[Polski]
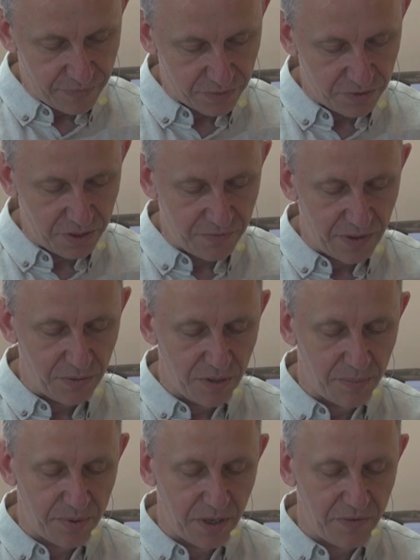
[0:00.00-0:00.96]
w oczekiwaniu
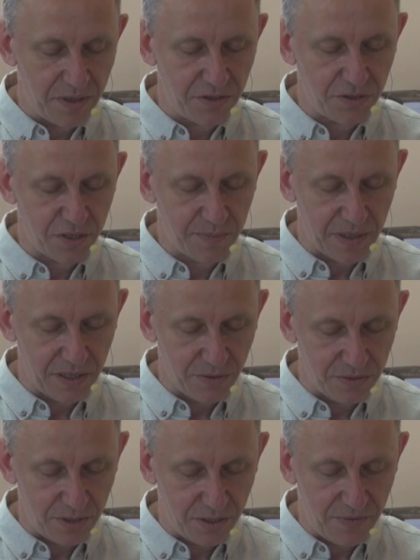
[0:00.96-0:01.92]
na pojawienie się
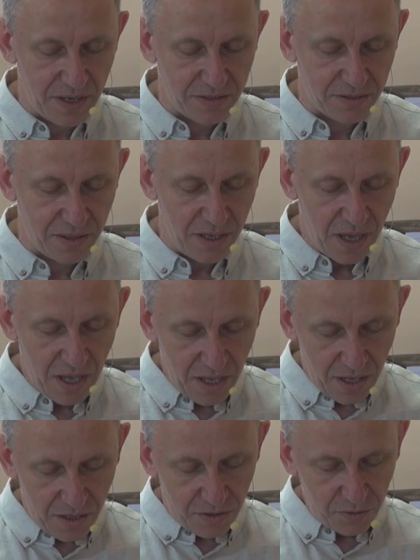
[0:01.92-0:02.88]
spadającej gwiazdy
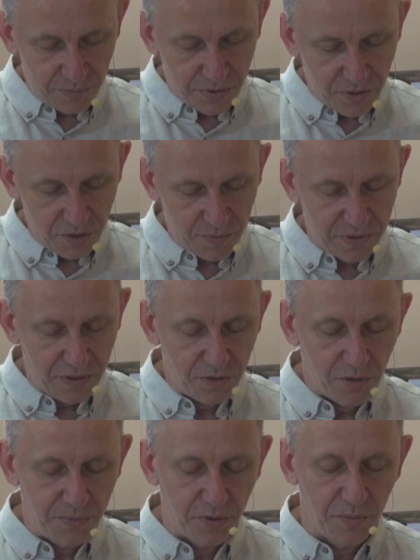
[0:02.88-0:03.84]
lub choćby
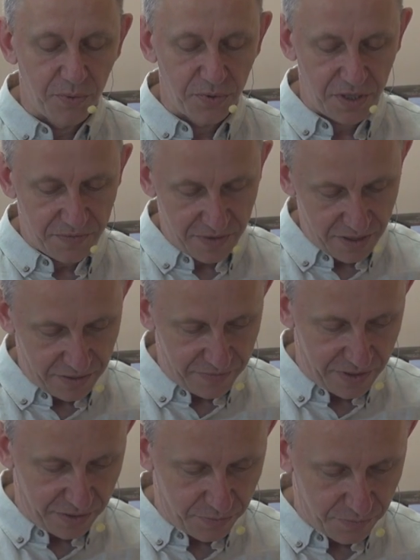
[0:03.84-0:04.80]
tylko pióropusza
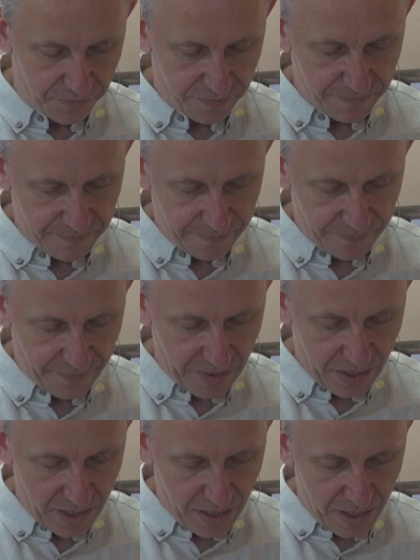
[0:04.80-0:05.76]
fajerwerków.
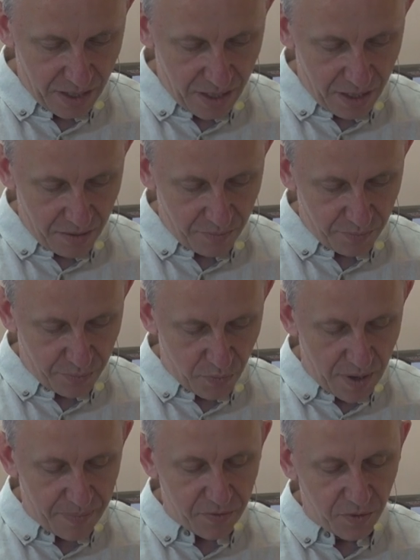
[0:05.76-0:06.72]

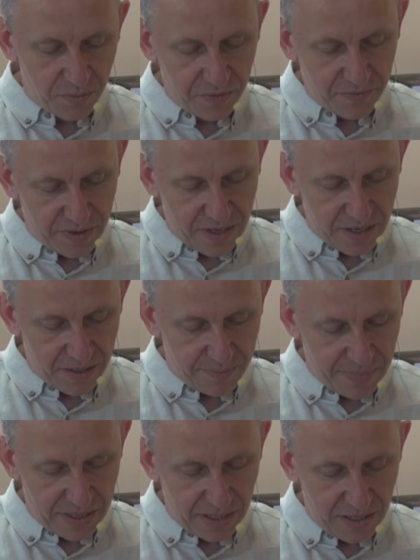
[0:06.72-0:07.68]
Pułapką bywa
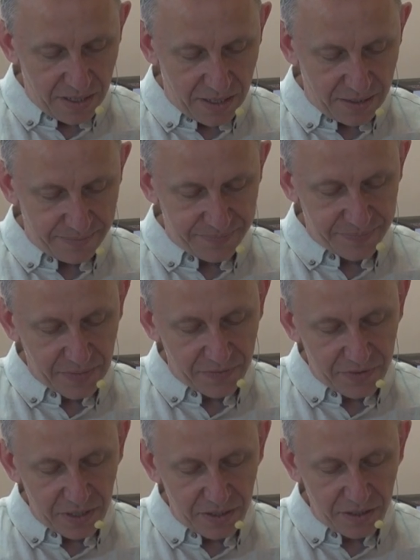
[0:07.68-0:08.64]
paralela
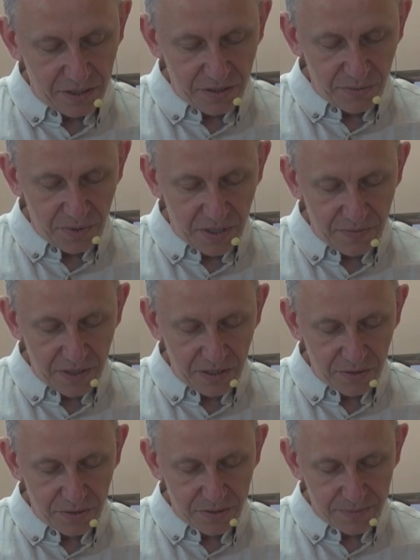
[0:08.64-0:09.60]
wtedy, kiedy
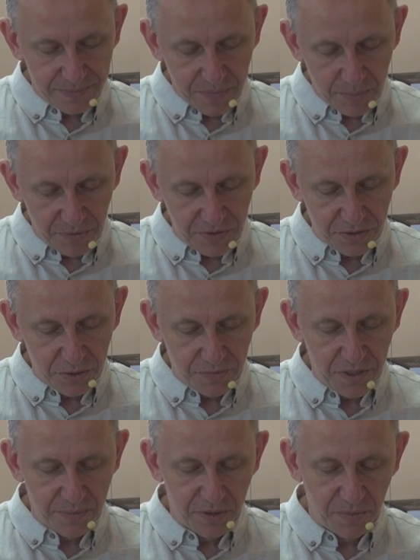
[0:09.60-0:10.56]
ujawniając
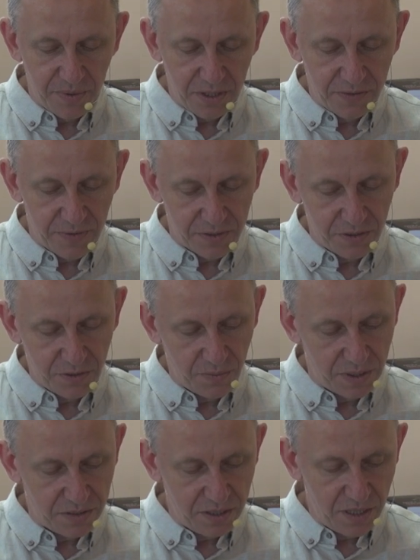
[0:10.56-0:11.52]
powierzchowne podobieństwa
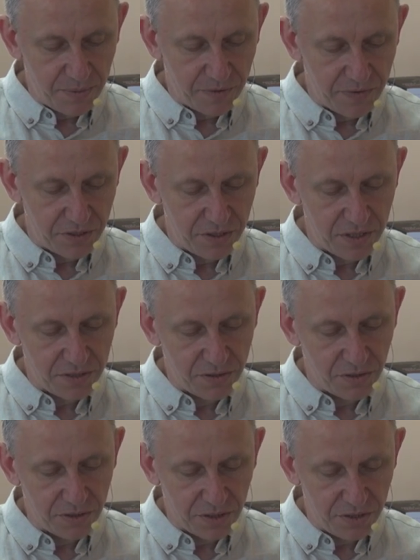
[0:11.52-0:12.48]
sytuacji nie prowadzi nas
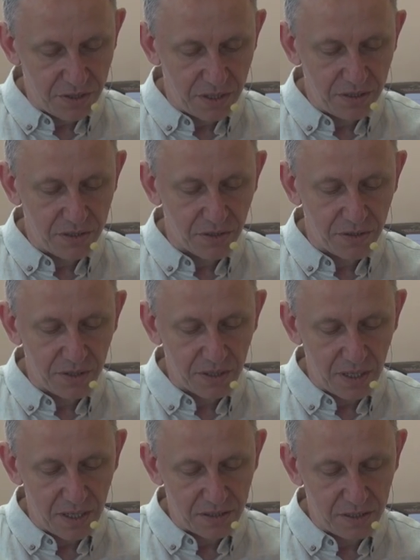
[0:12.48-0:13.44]
do odkrycia istotnych
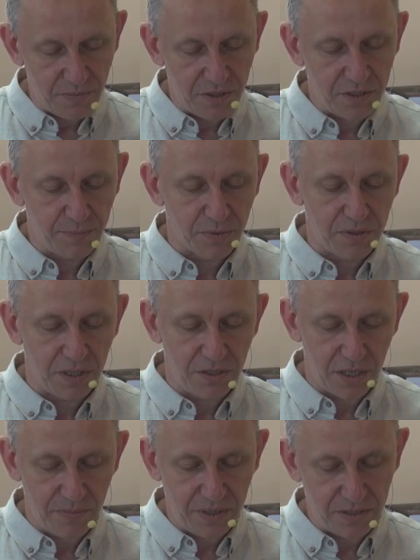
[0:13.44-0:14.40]
relacji między
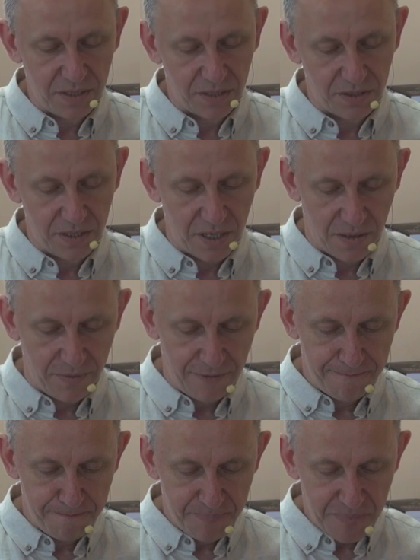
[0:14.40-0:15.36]
postaciami i zdarzeniami